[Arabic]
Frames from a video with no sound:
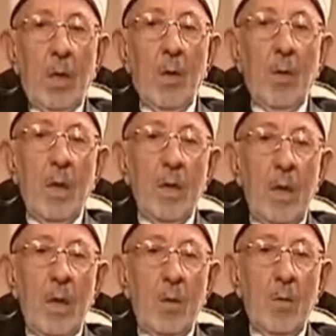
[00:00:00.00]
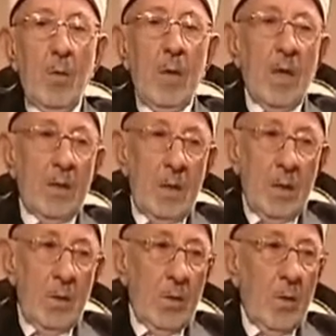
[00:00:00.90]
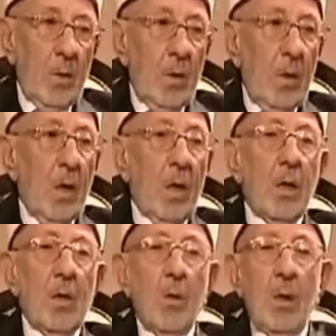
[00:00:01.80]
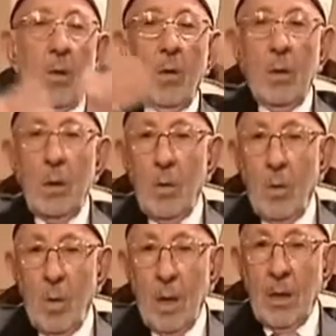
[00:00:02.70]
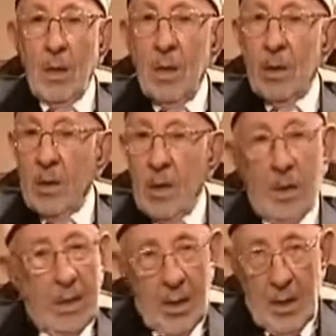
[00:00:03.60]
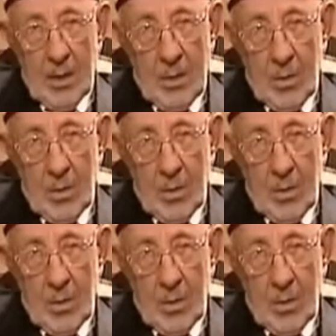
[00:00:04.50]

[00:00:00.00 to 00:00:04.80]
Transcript: لو أن أناسا أرادوا أن يعلنوا عن النصرانية